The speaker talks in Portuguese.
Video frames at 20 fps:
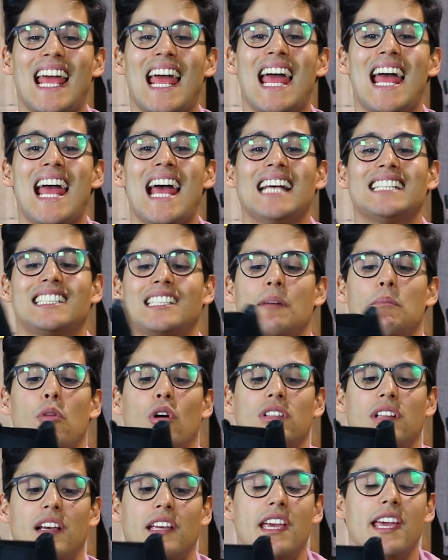é essa
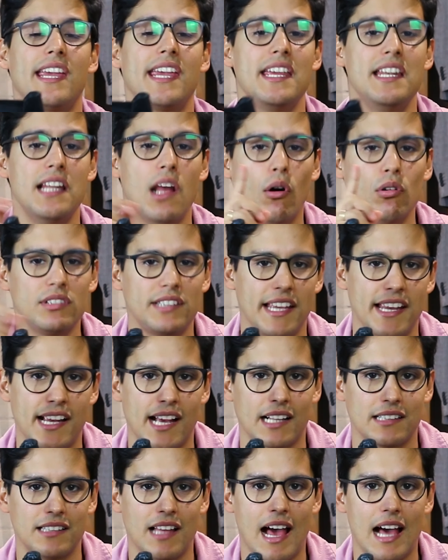bota aqui que não tem
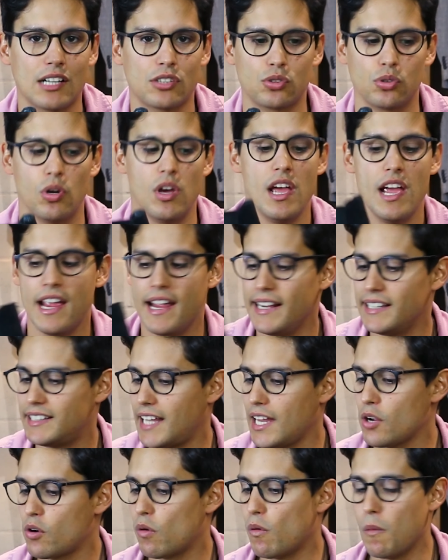cadarço e
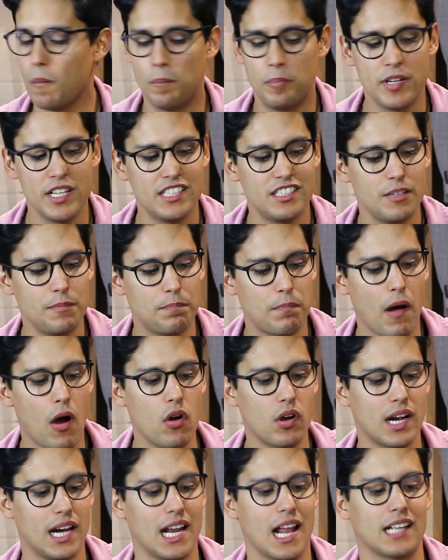tem como
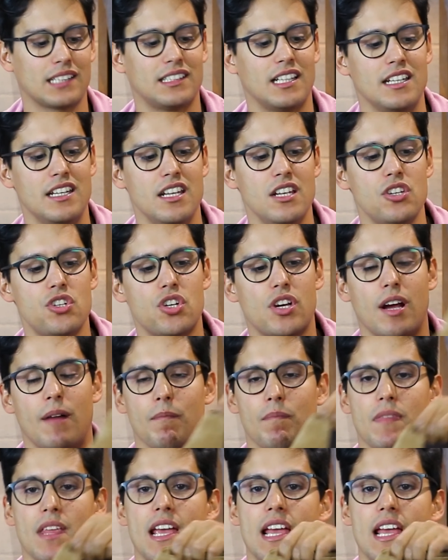principal característica